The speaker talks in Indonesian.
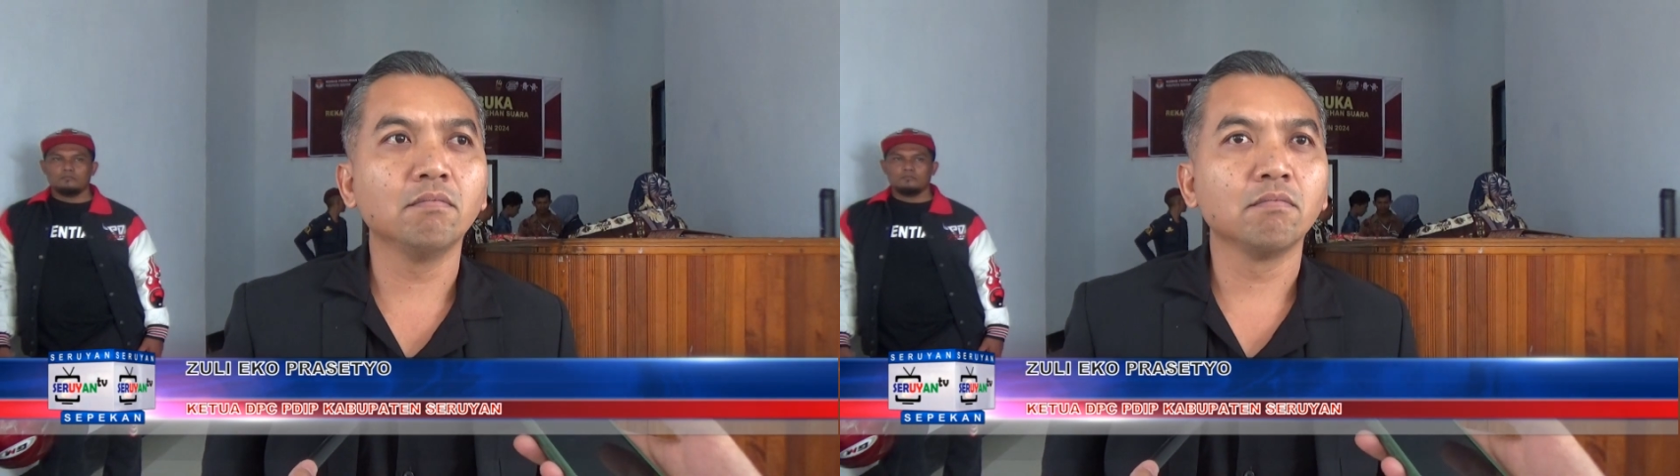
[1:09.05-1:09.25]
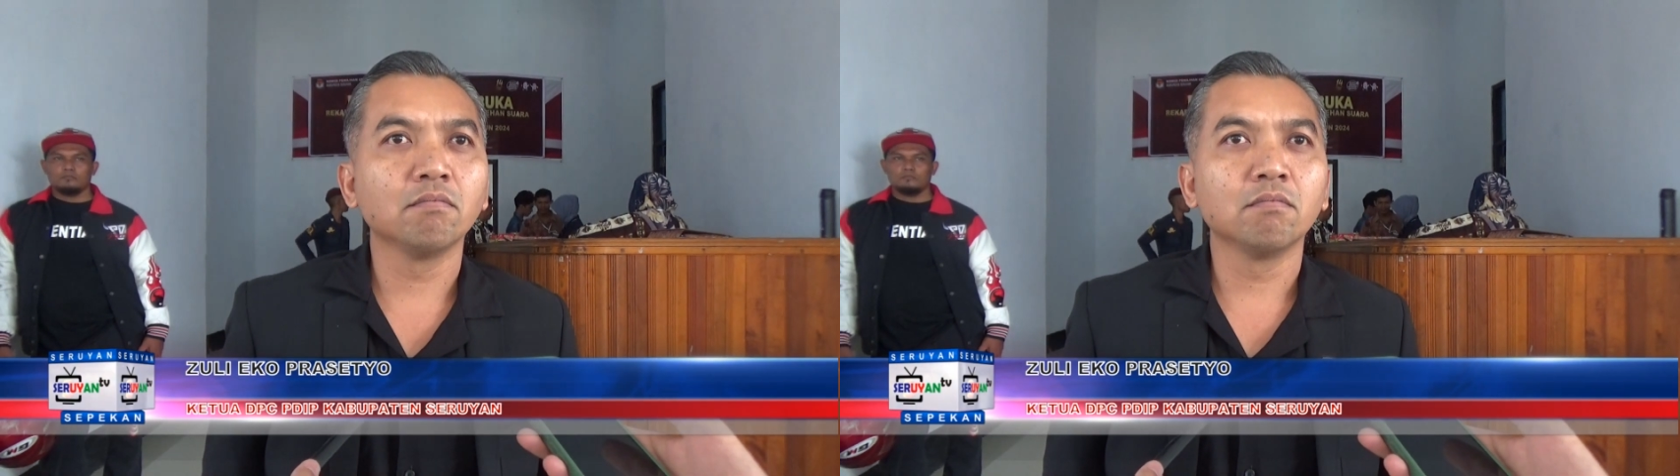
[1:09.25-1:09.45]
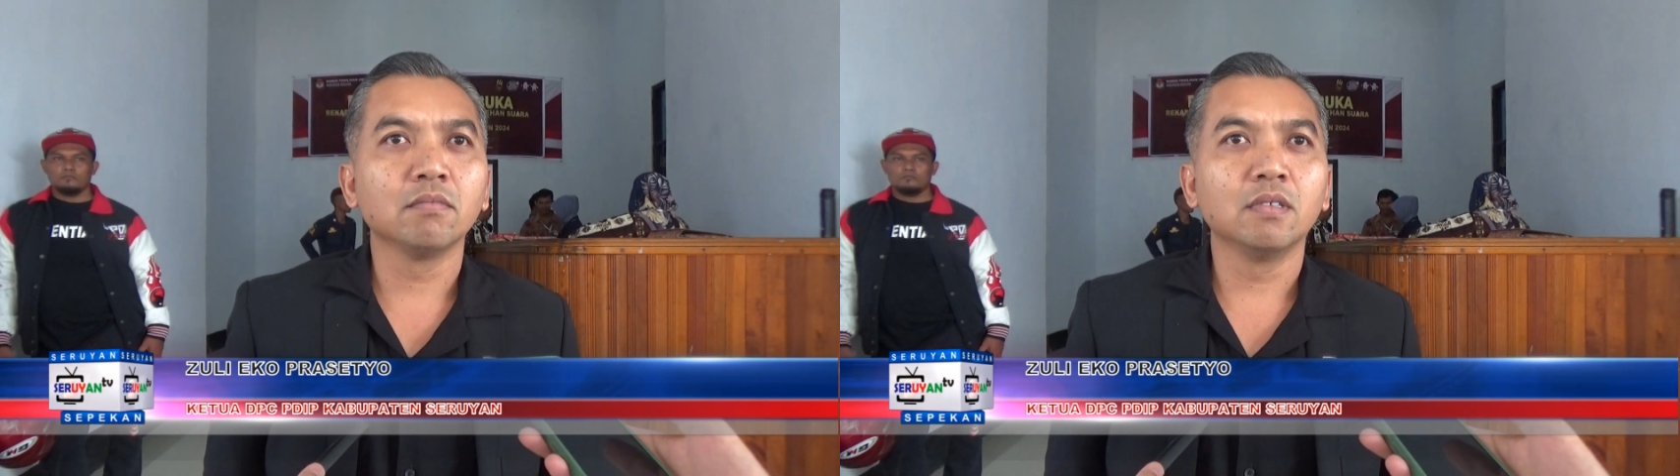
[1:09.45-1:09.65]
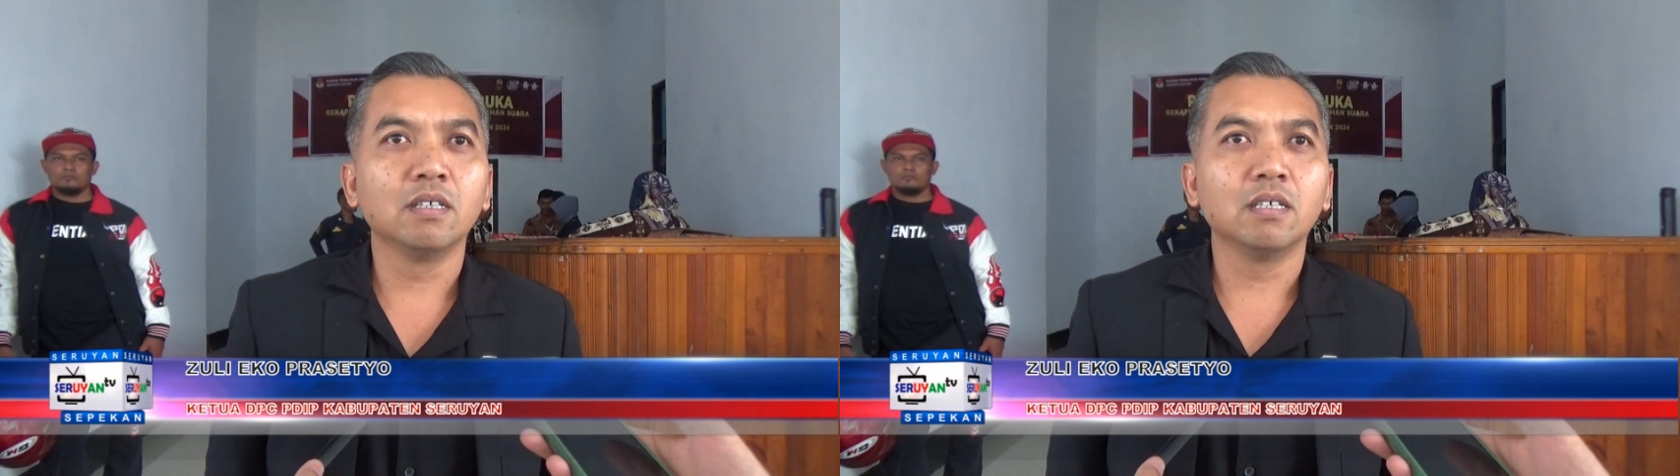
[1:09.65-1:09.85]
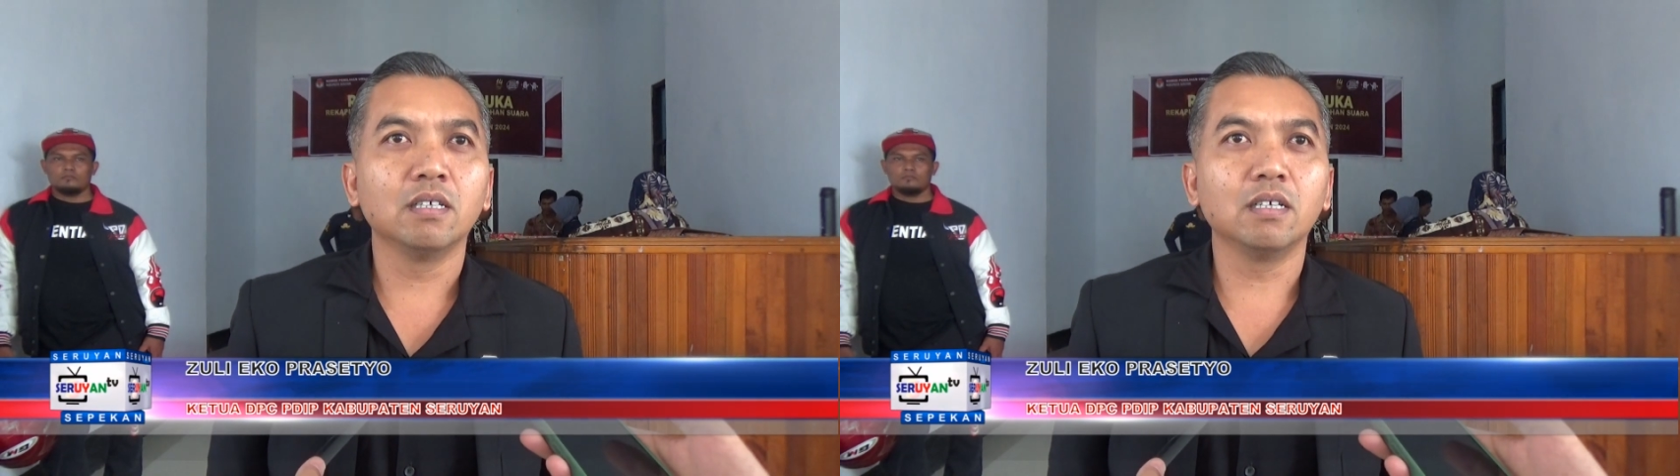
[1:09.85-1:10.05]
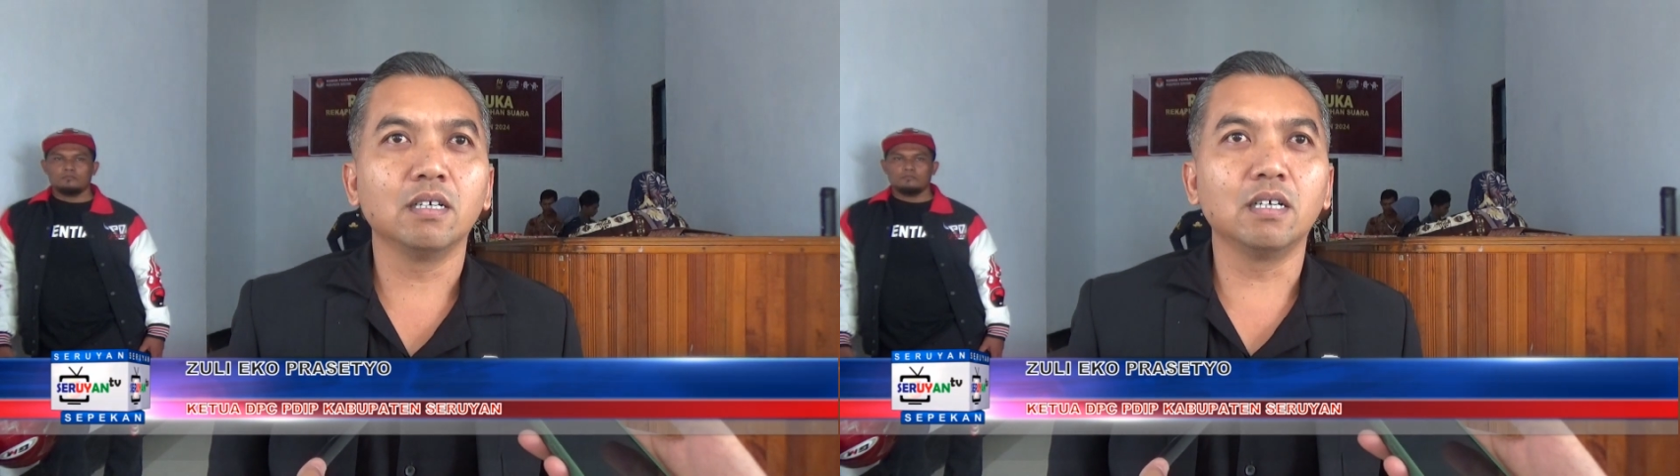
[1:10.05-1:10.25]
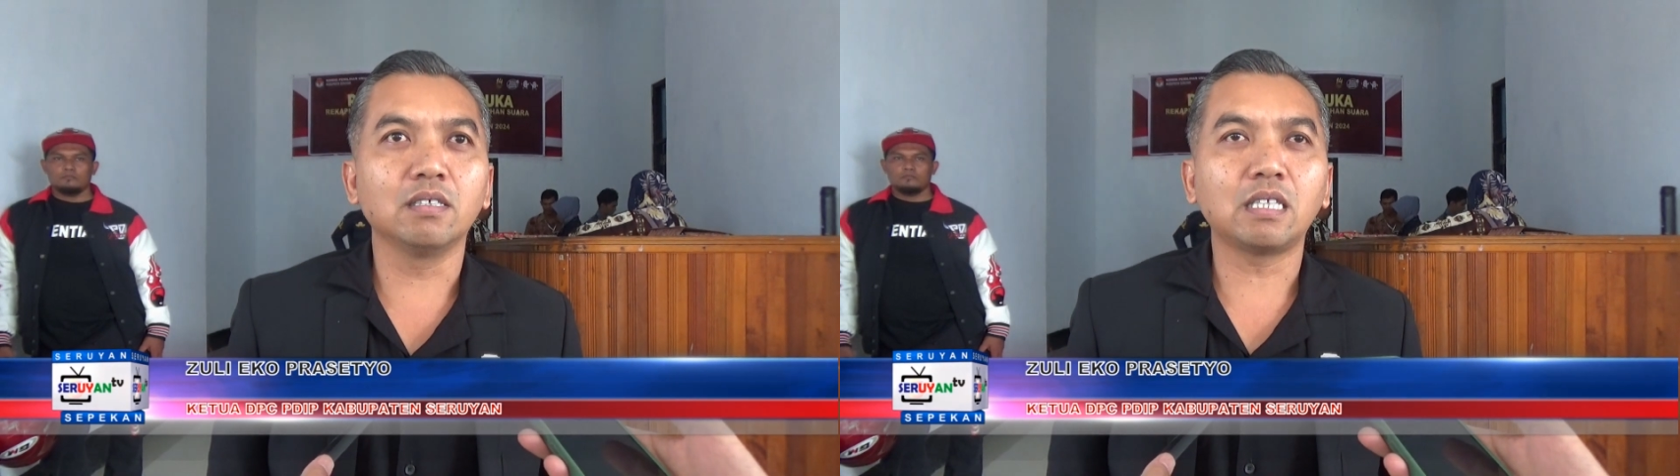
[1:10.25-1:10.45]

Eh,